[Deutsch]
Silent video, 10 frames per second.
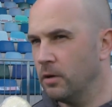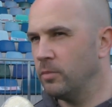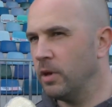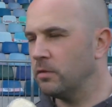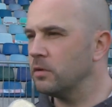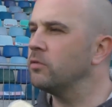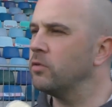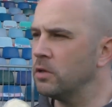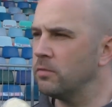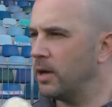Und wir haben es ja
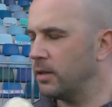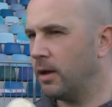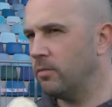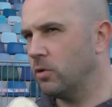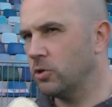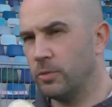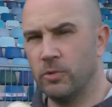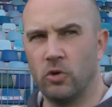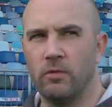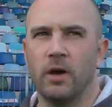vor zwei, drei Wochen schon
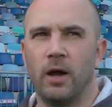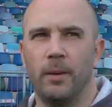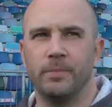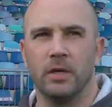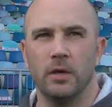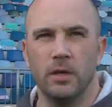mal drüber gehabt.